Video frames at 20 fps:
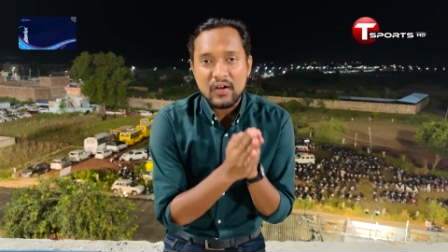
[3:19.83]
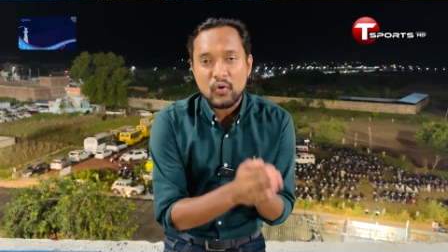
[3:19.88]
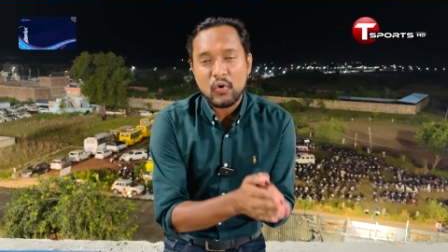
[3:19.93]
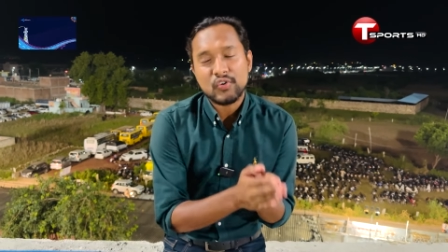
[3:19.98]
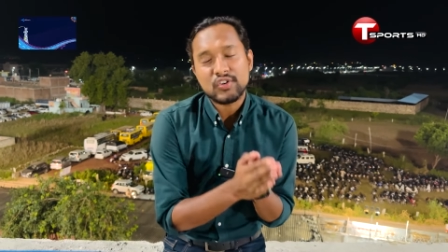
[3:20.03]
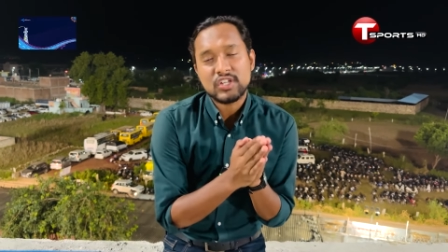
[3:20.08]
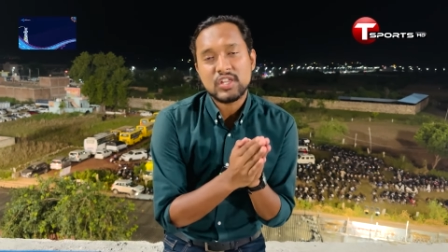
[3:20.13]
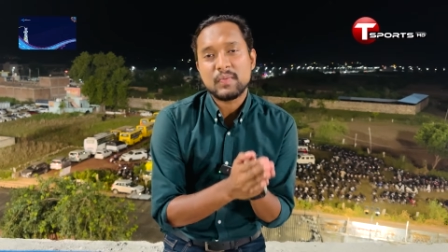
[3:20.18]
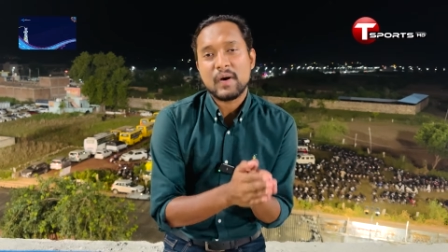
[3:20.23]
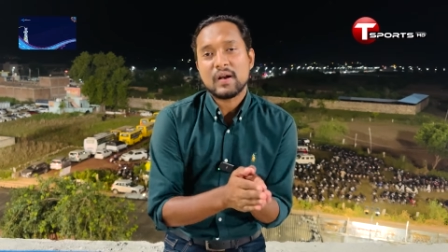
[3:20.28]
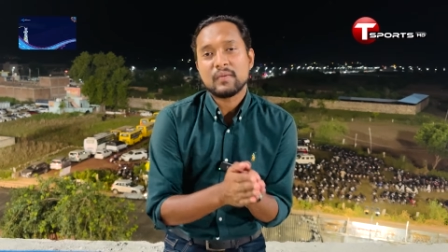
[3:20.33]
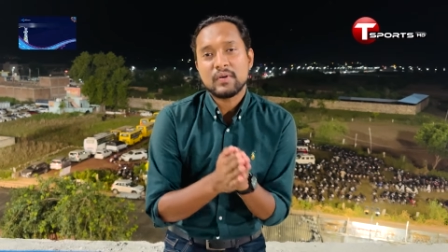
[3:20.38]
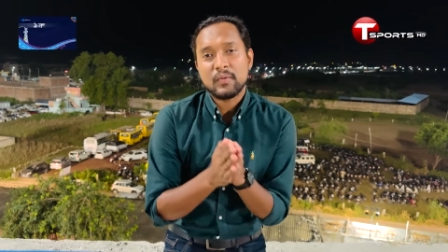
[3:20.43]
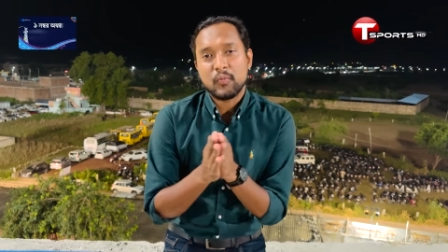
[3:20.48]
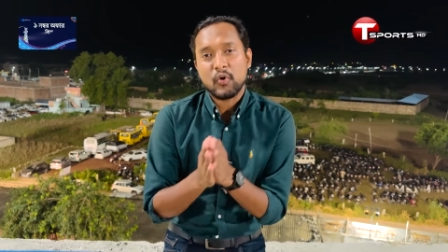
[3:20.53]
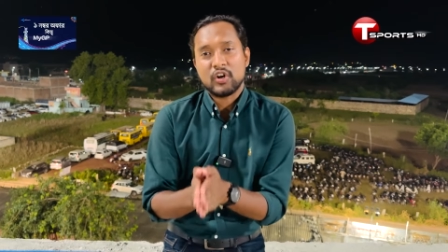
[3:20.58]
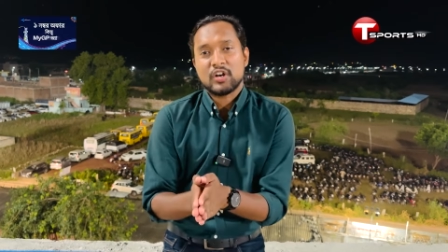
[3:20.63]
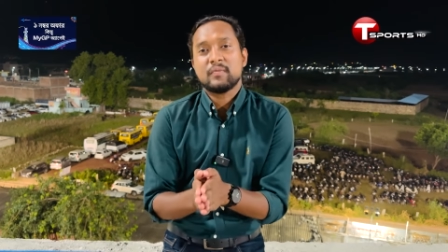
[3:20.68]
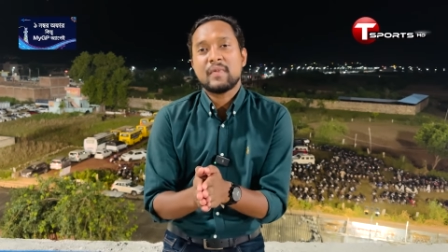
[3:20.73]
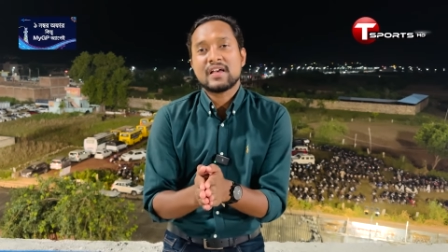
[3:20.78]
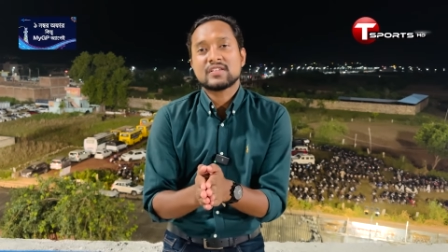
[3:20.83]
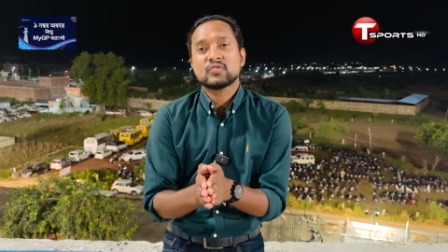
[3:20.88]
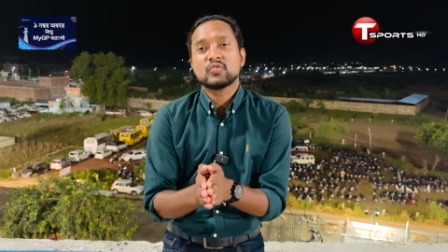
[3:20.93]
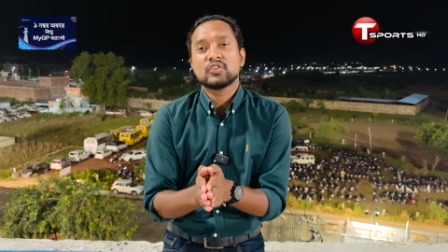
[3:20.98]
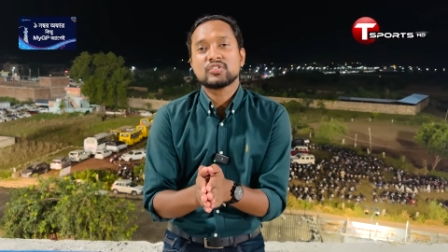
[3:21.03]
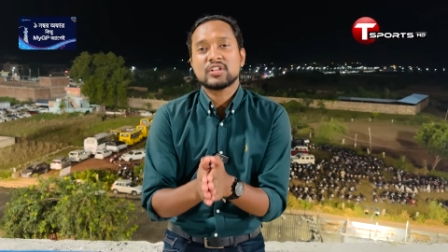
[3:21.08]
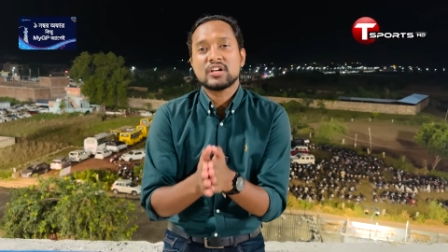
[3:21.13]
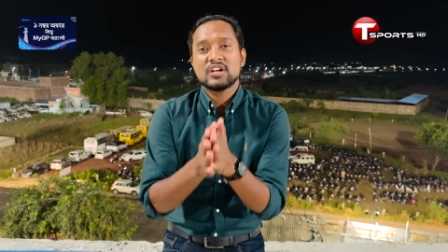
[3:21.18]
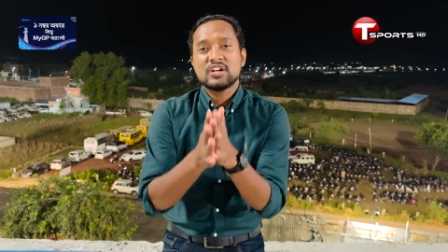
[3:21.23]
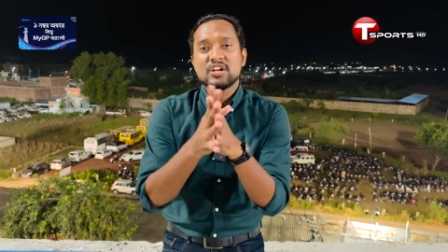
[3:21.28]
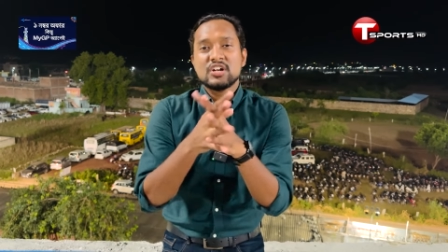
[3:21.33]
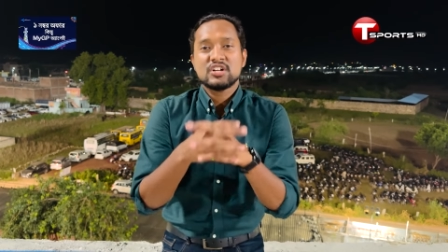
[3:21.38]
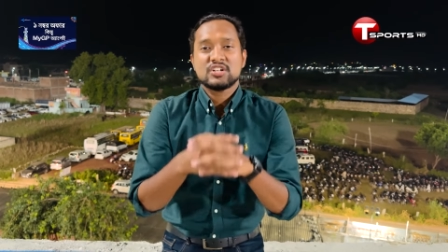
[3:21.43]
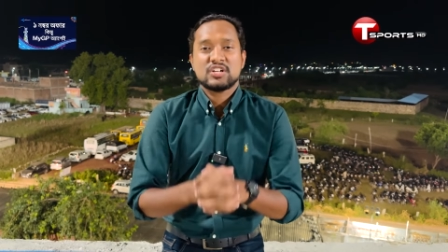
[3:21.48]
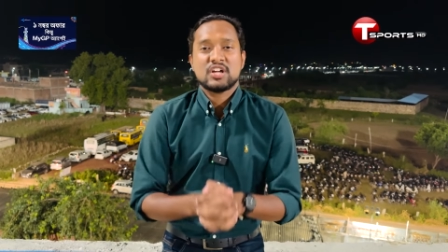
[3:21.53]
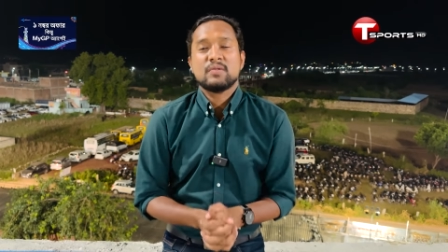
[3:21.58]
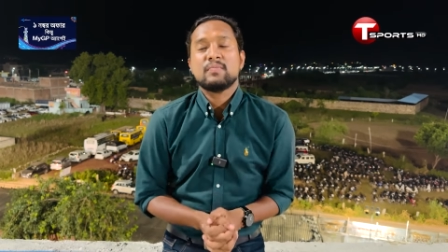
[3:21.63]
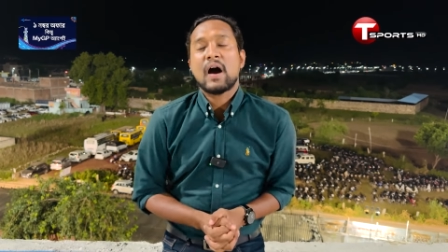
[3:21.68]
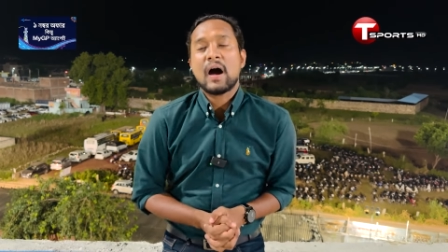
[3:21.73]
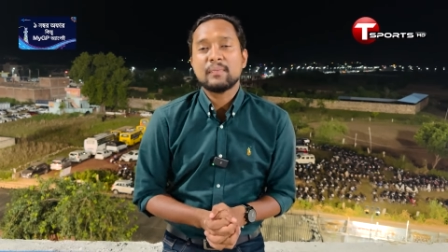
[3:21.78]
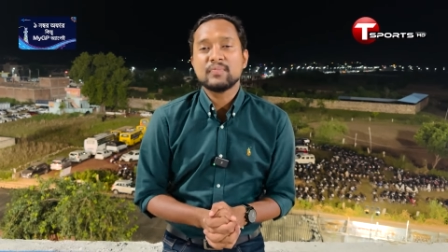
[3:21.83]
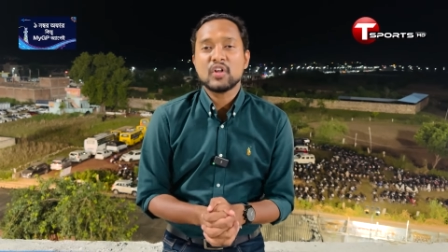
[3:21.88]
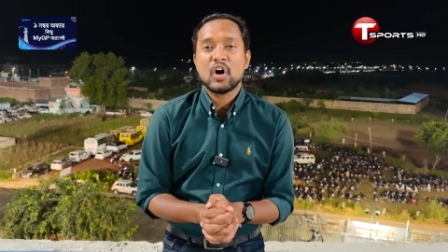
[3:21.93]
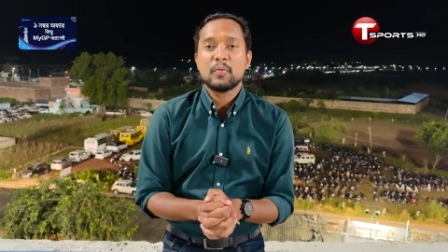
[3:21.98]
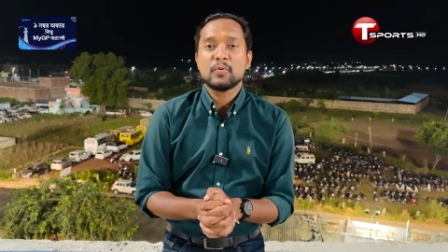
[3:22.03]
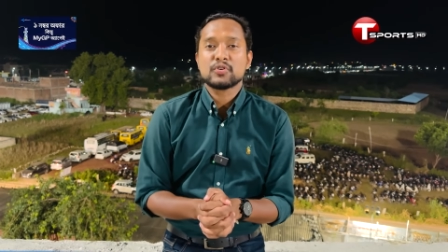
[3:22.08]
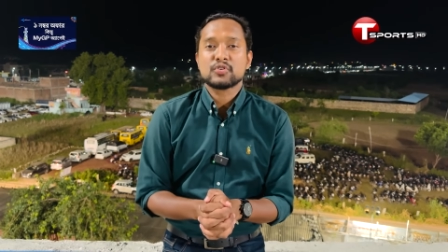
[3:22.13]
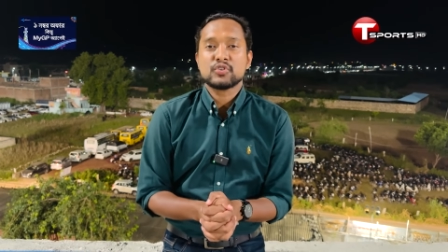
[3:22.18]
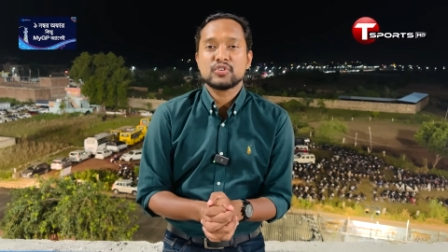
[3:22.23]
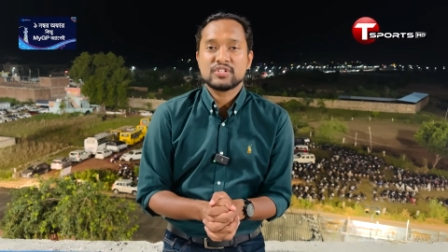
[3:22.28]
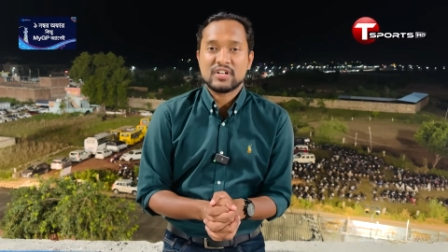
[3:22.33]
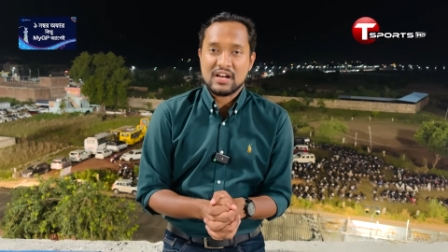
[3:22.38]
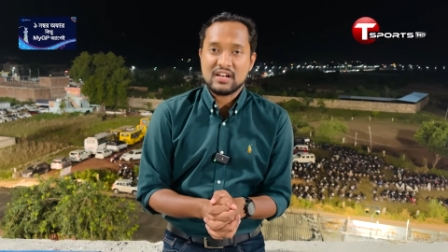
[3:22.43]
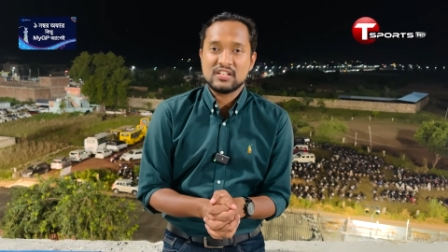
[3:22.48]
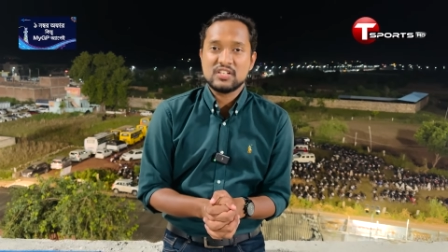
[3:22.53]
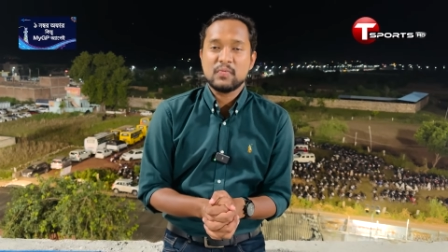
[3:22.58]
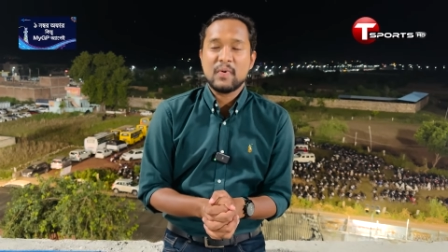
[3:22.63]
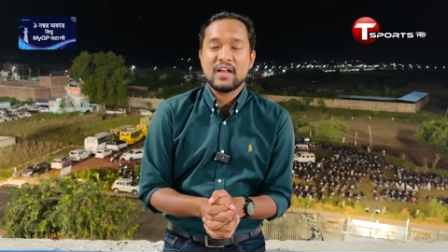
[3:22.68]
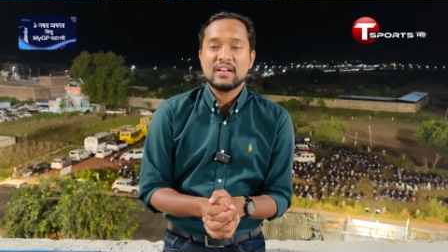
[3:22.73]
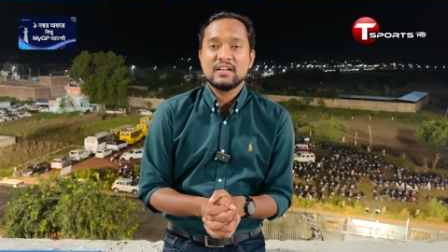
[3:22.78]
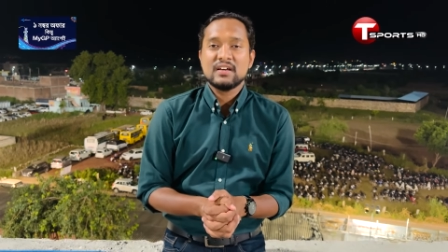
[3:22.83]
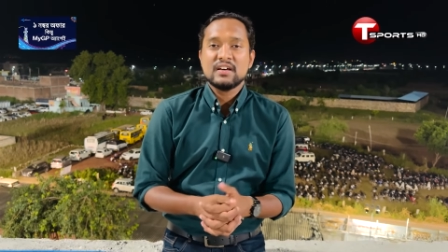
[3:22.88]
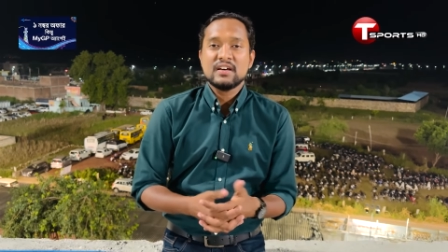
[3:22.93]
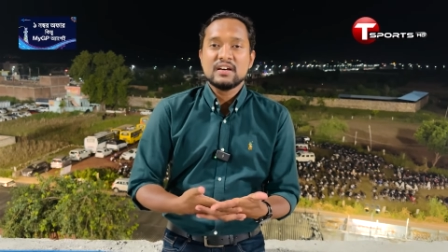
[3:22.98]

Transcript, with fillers: করতে পারবে পরের ম্যাচগুলোতে সেই ভাবনা অবশ্যই জানিয়ে দিবেন